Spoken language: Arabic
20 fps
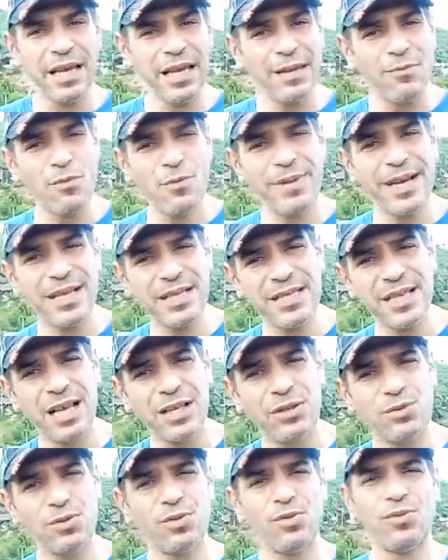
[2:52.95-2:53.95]
ايه
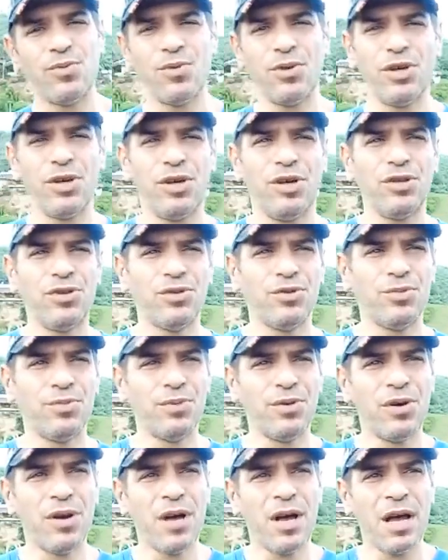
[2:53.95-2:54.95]
مميزاته وايه
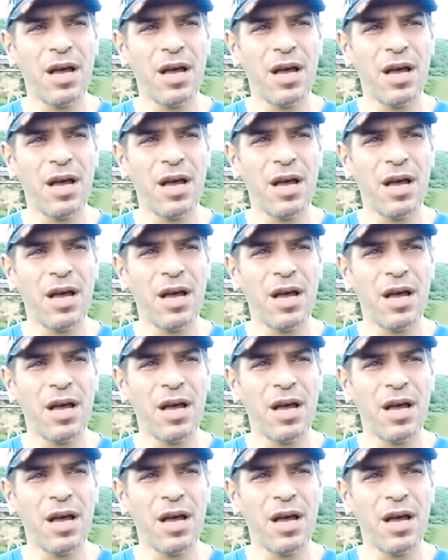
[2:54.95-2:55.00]
عيوبه